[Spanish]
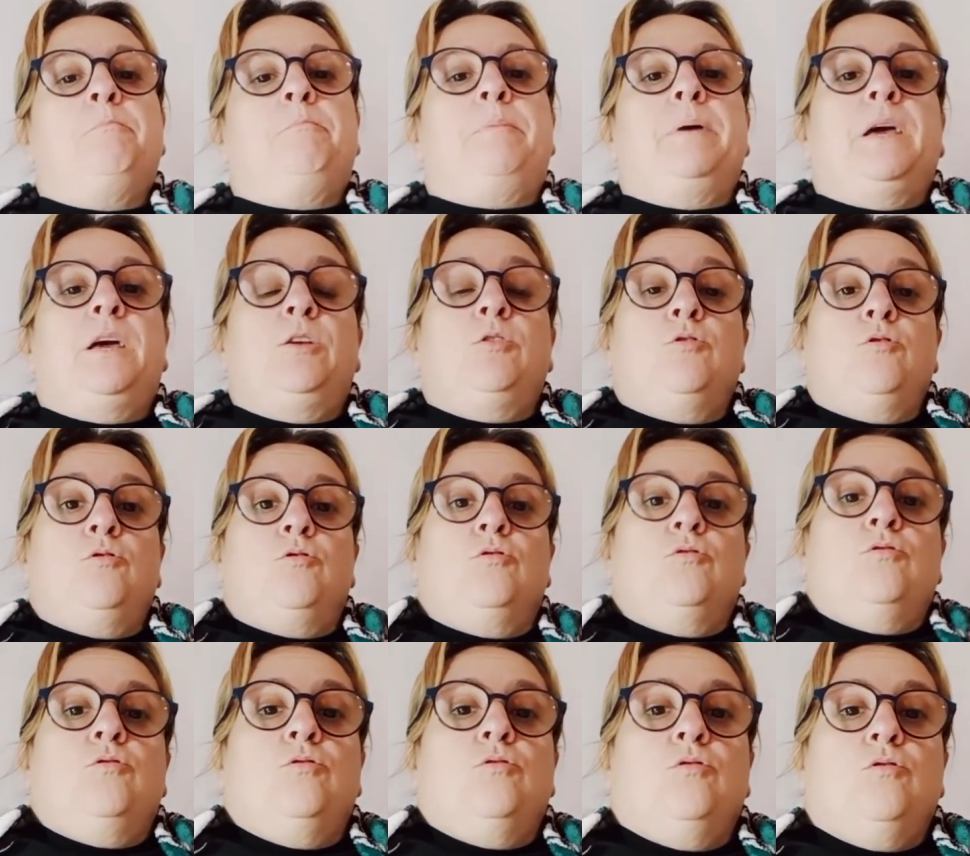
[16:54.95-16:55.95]

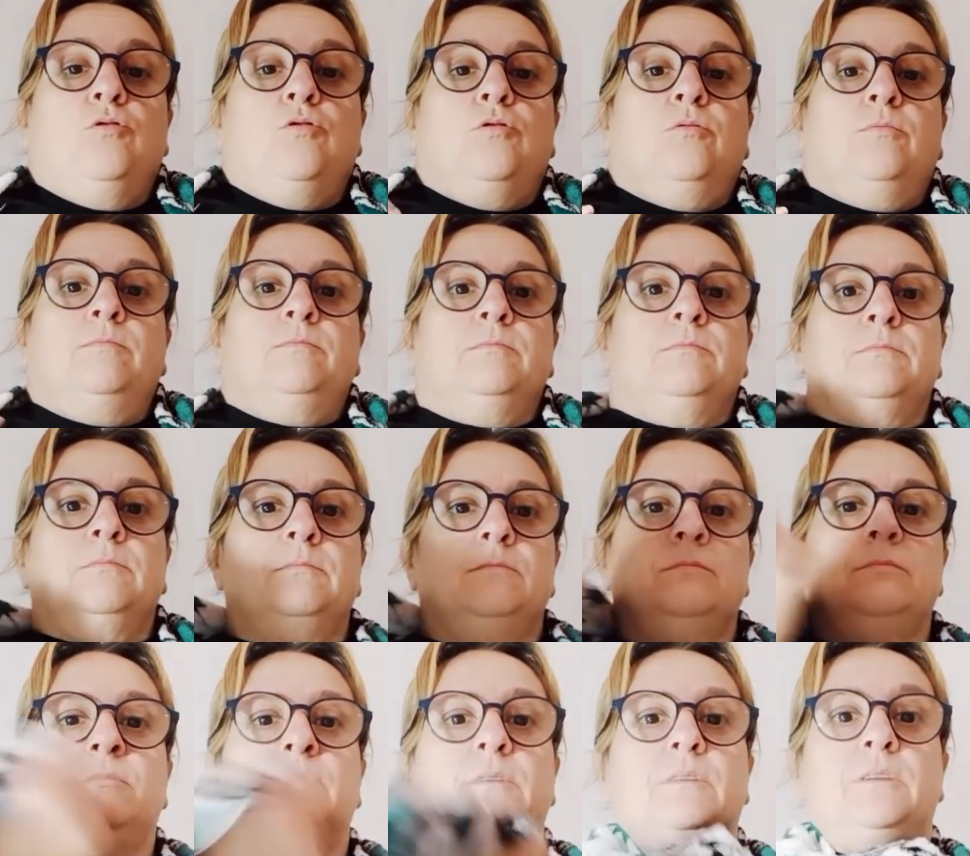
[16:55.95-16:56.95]
pero
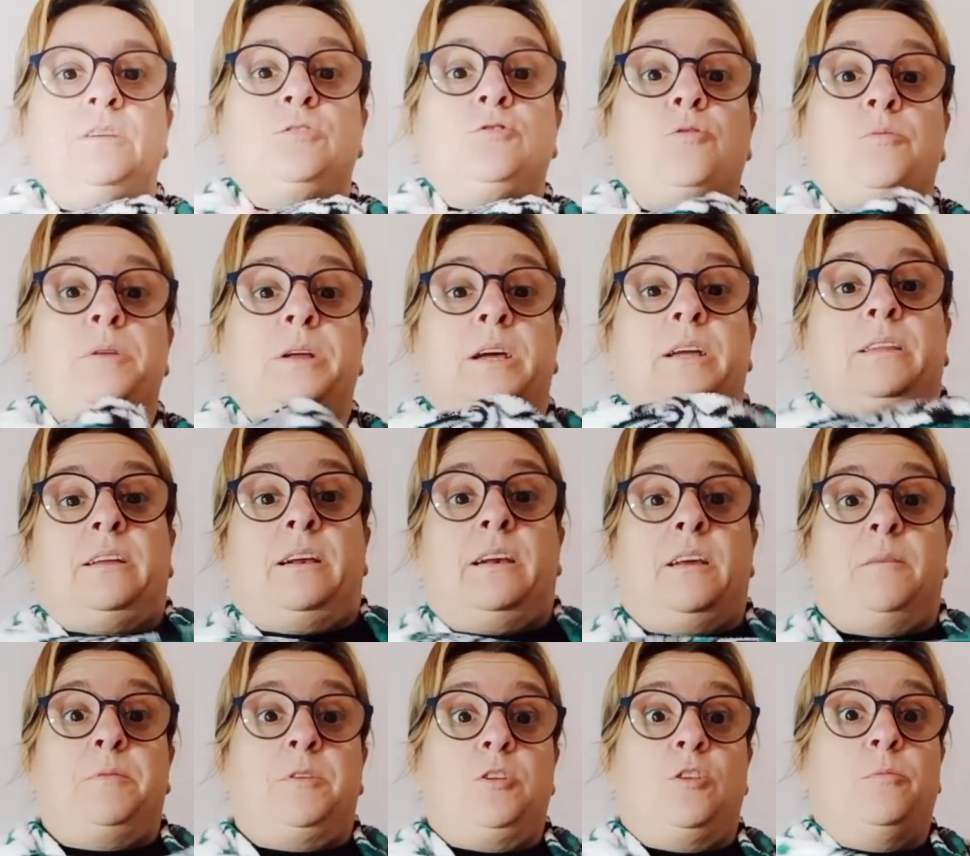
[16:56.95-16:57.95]
descubrí que tan
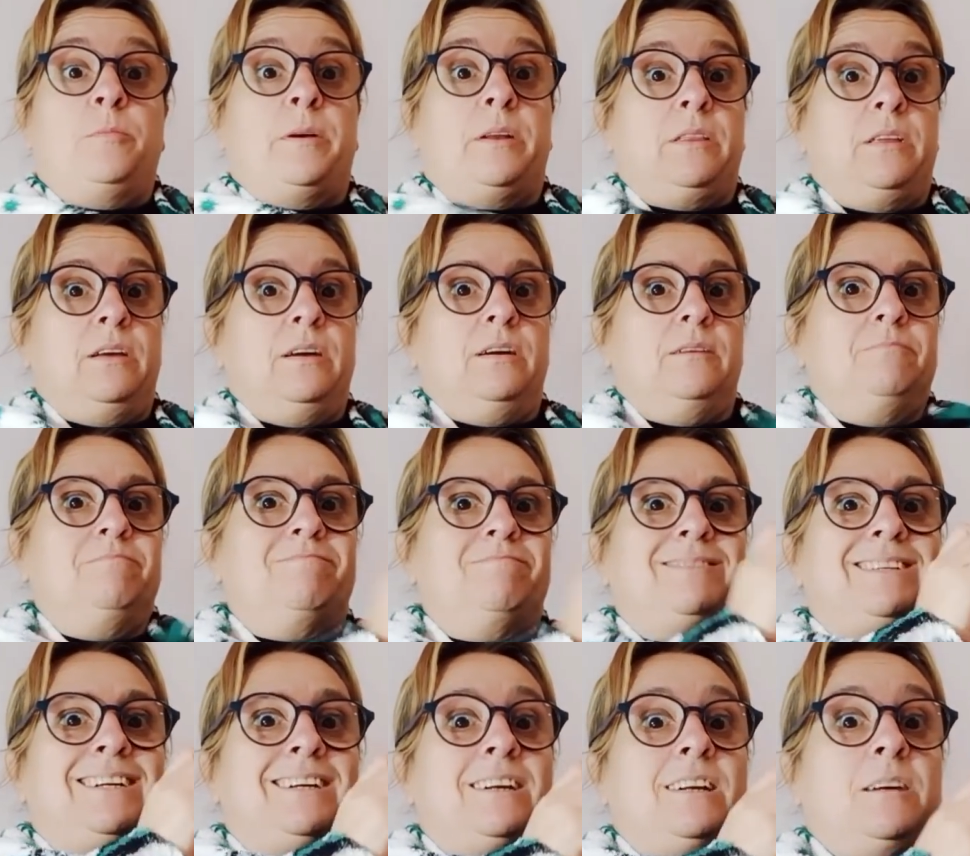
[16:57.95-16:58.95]
rápido lo perdía,
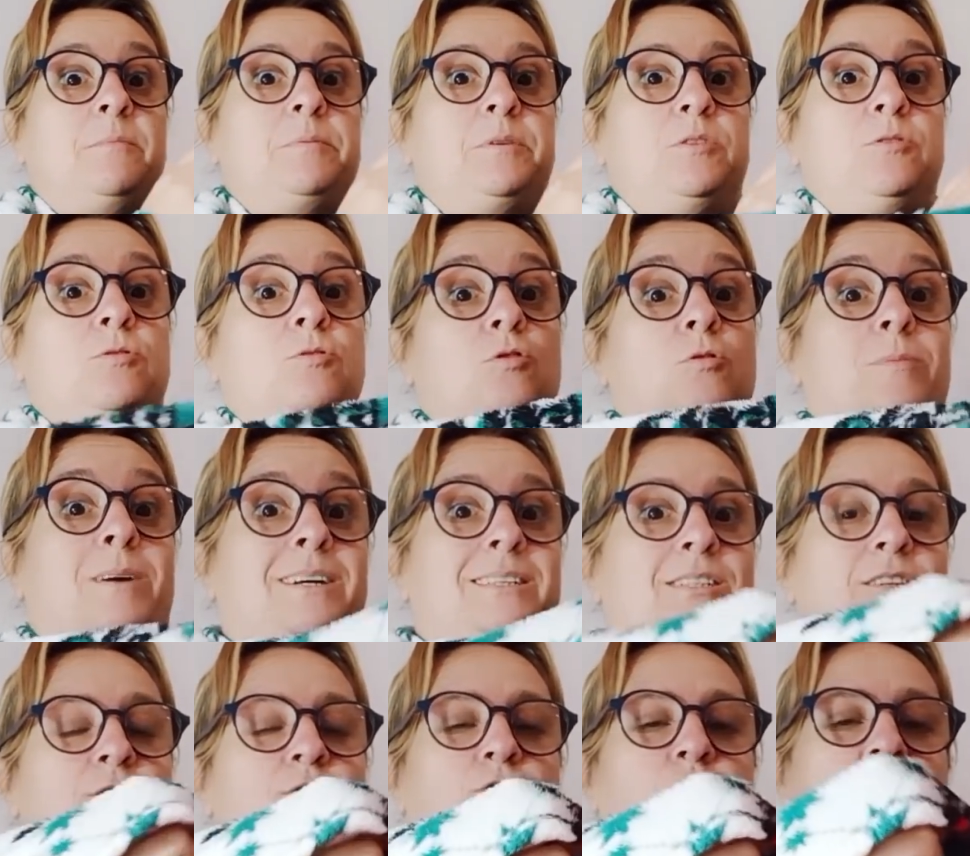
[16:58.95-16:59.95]
tan rápido o
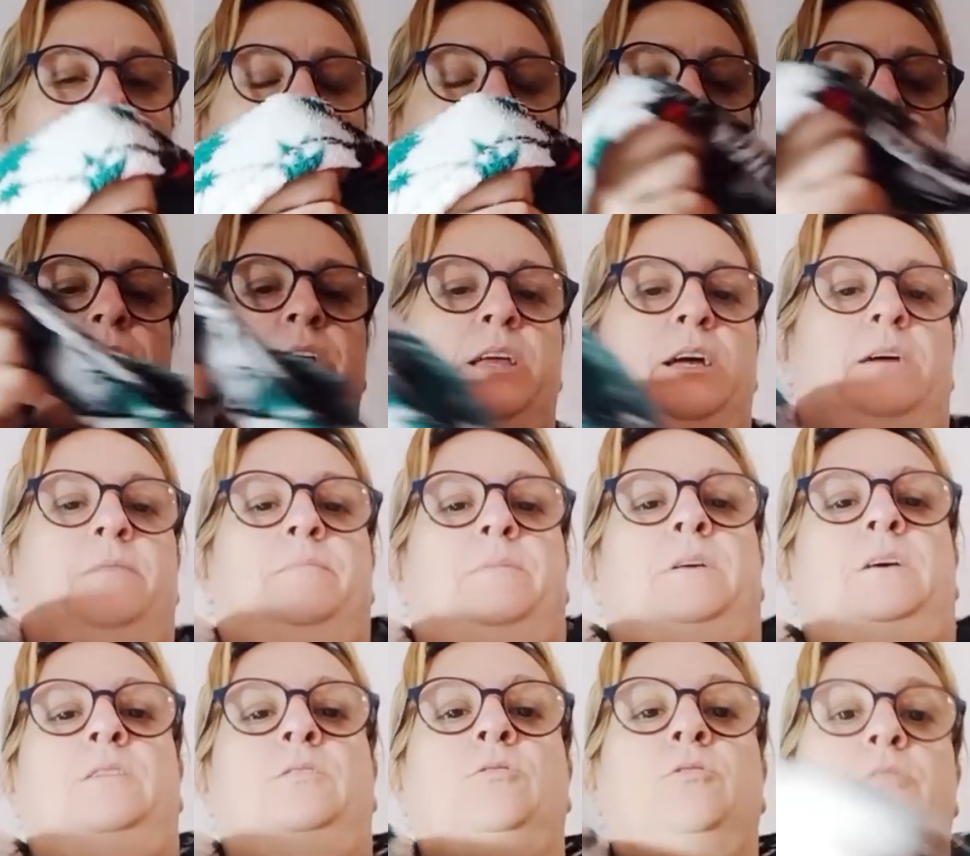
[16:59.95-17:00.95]
más lo cogía.
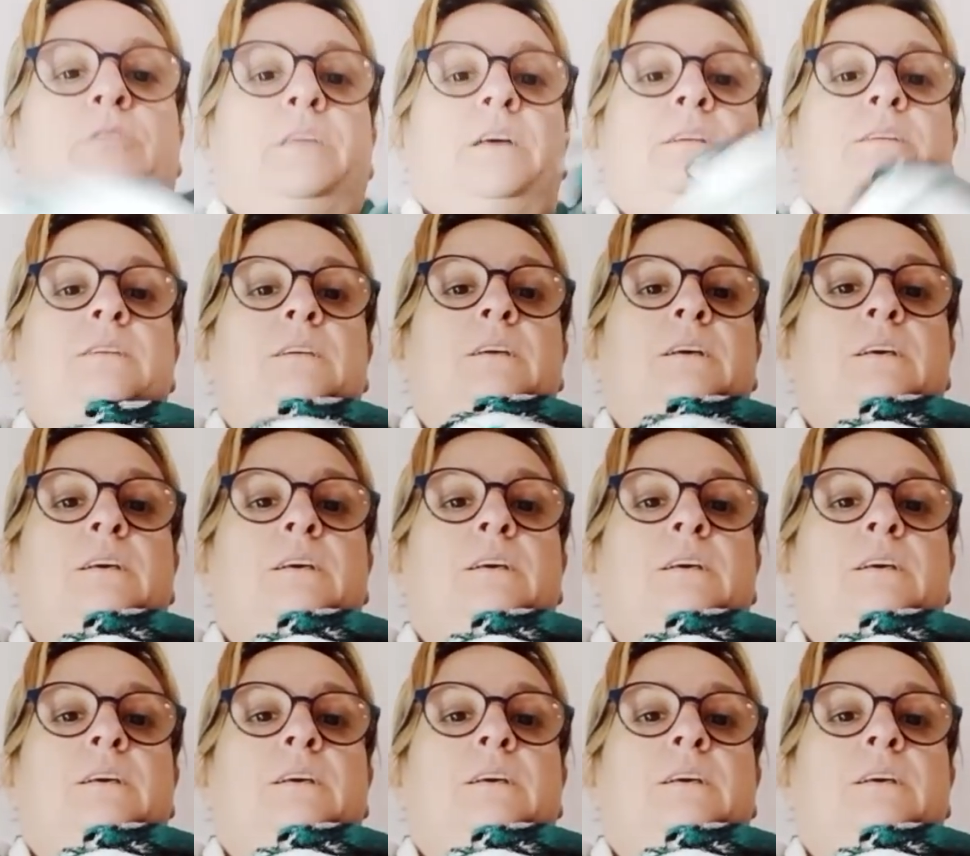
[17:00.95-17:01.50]
Entonces,